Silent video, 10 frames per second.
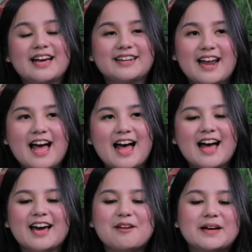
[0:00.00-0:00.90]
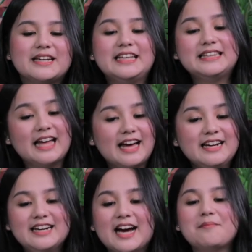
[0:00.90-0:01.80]
Nah, harapan kita
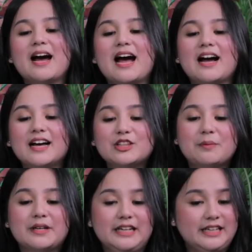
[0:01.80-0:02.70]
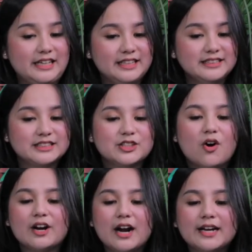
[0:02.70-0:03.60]
dengan mengangkat topik ini,
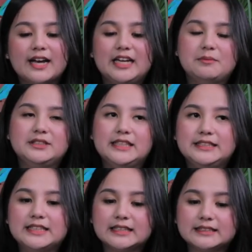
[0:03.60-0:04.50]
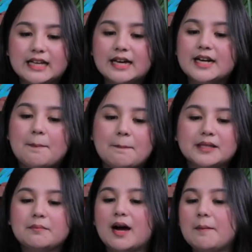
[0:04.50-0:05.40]
seseorang yang ingin menjadi jaksa
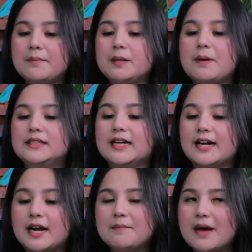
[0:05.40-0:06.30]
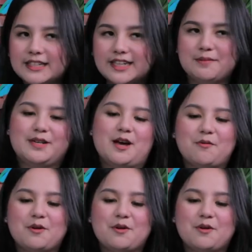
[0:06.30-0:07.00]
dapat mengambil pelajaran baik dari beliau.